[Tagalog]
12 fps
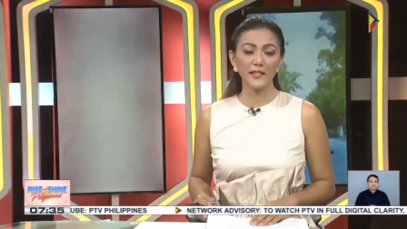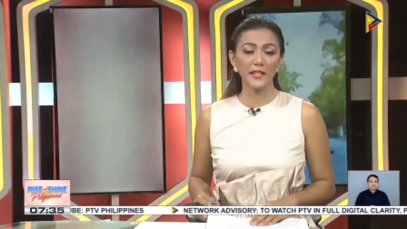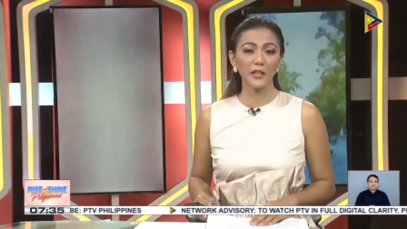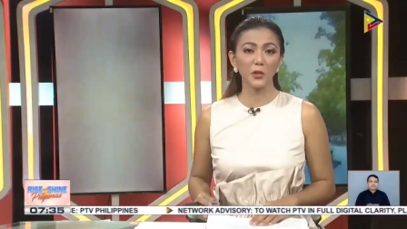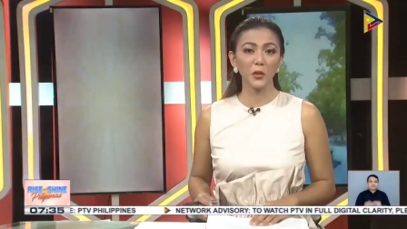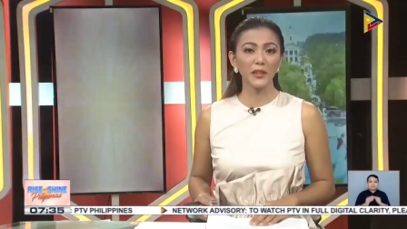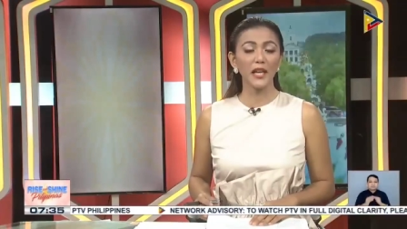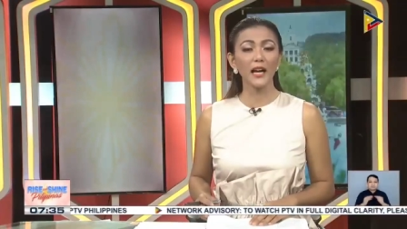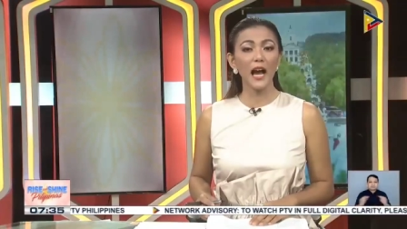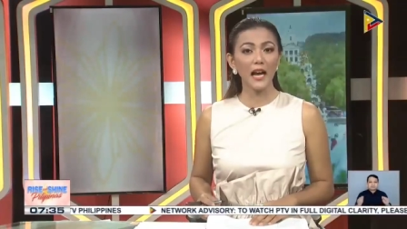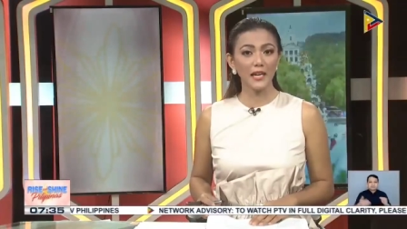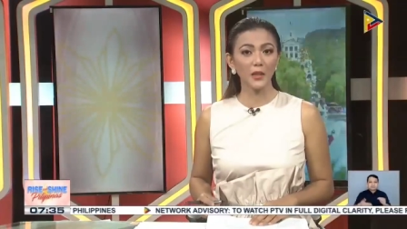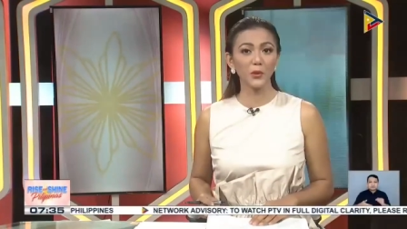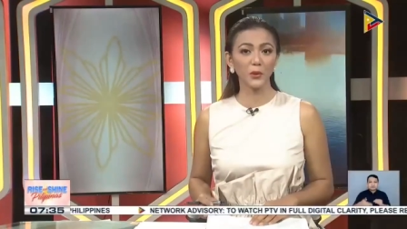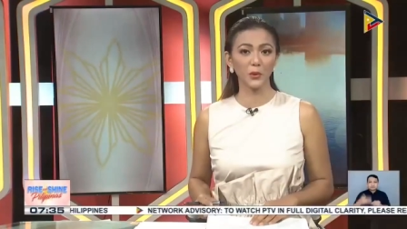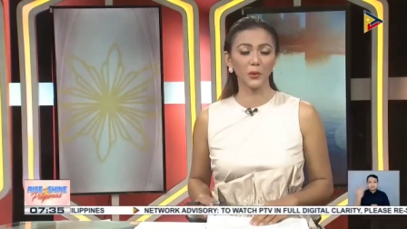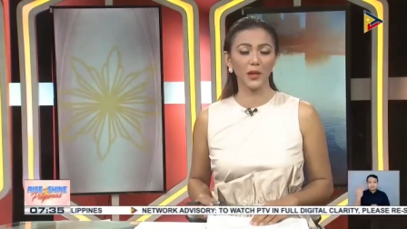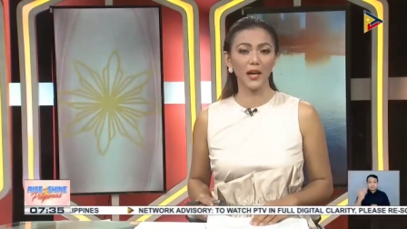sa sektor ng
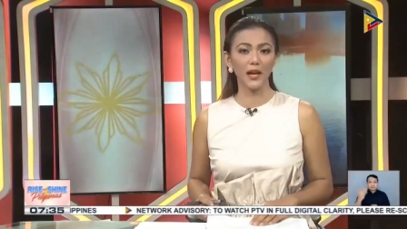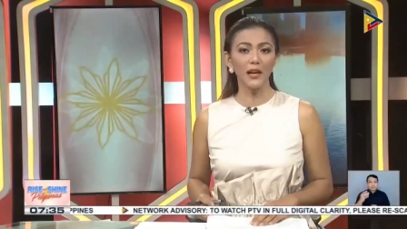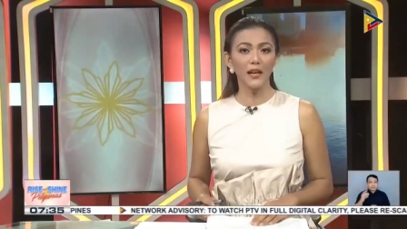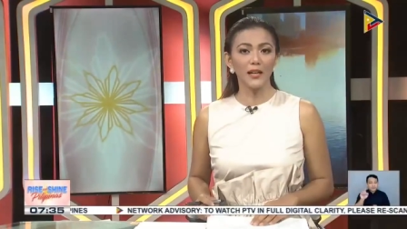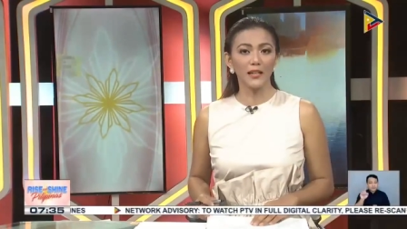agrikultura.